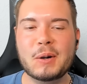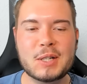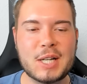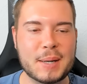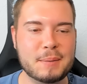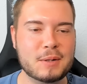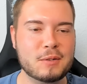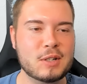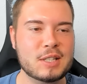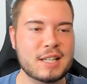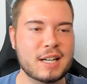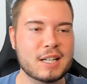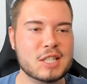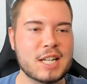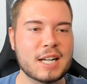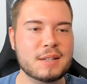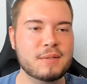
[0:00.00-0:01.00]
Und damit würde ich
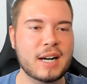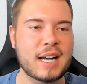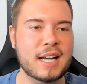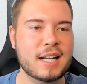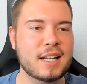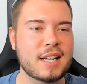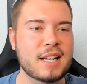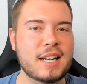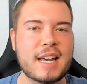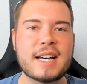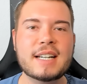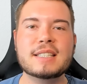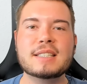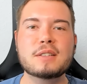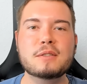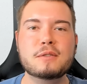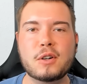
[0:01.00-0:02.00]
sagen, starten wir rein in die
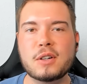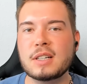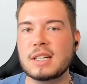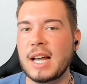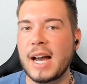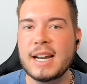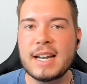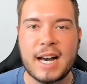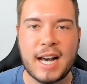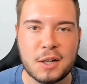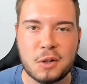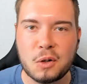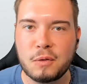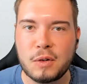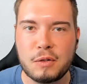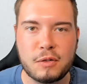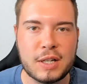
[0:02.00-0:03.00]
erste von keine
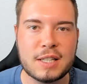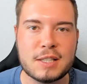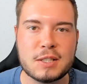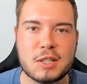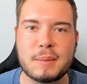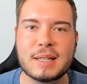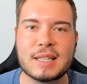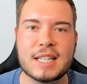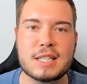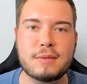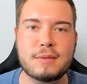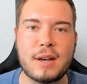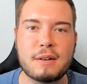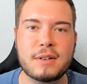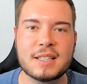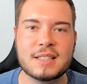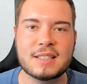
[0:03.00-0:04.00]
Ahnung wie vielen
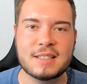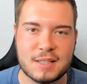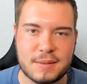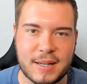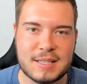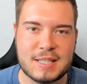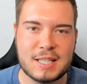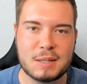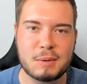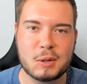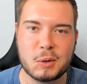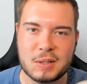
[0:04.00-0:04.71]
Sommertransferphasen. 20